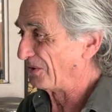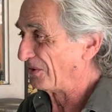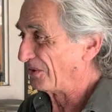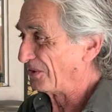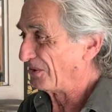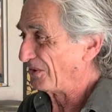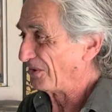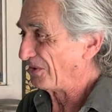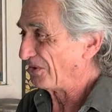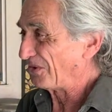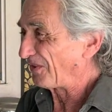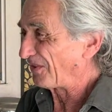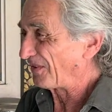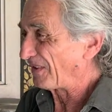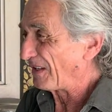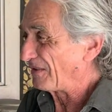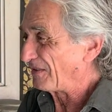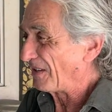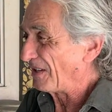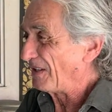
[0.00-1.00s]
de
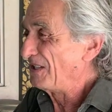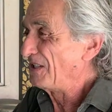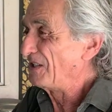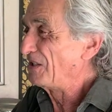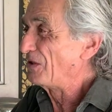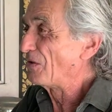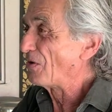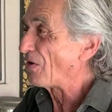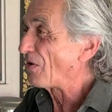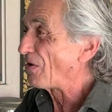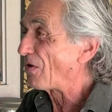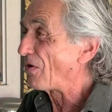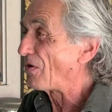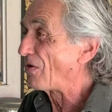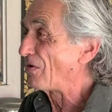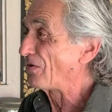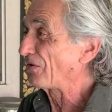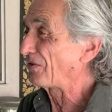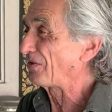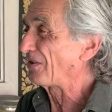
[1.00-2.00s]
cette
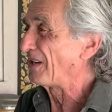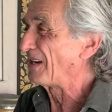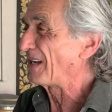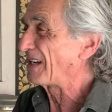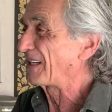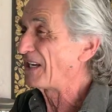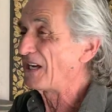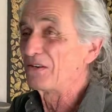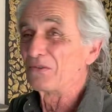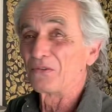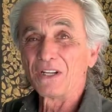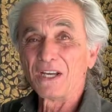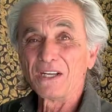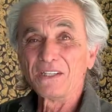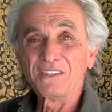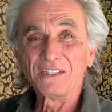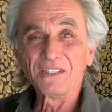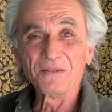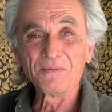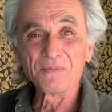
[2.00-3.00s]
ignorance à laquelle on
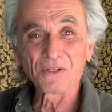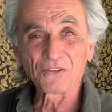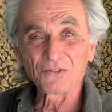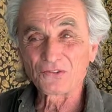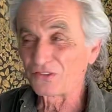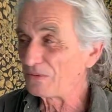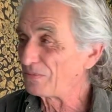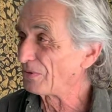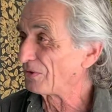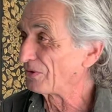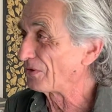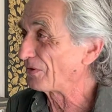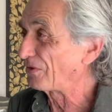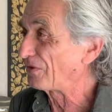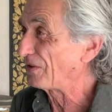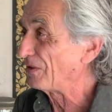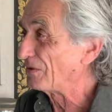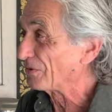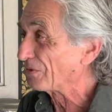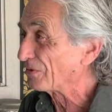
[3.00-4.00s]
a été immergé pendant
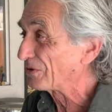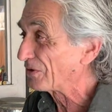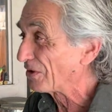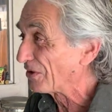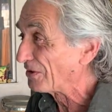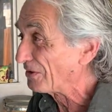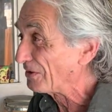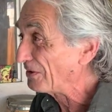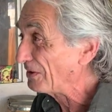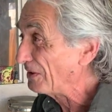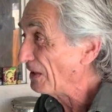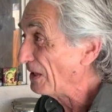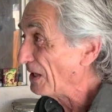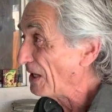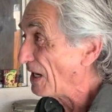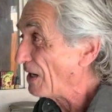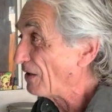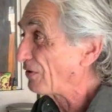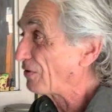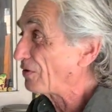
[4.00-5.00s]
si longtemps.
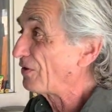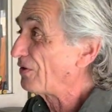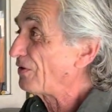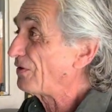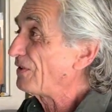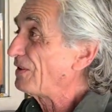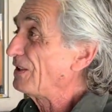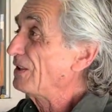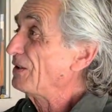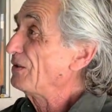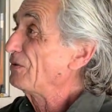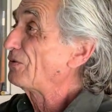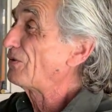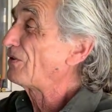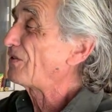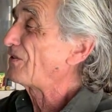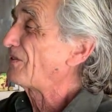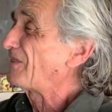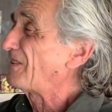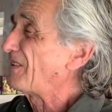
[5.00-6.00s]
Et ceci
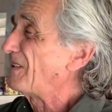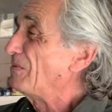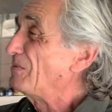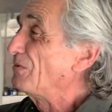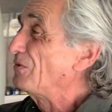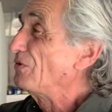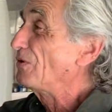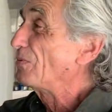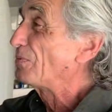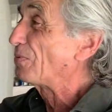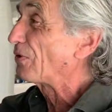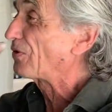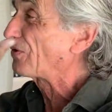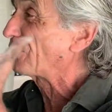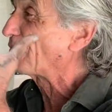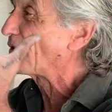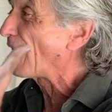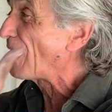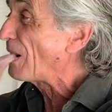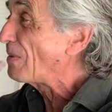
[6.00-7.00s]
nous stimule
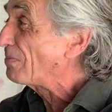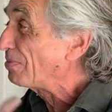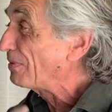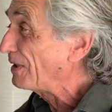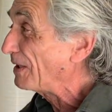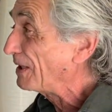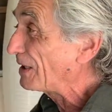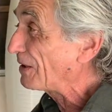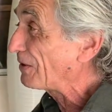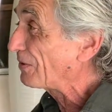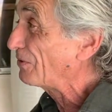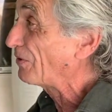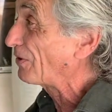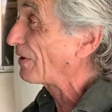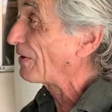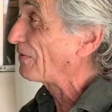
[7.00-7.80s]
pour se rappeler que nous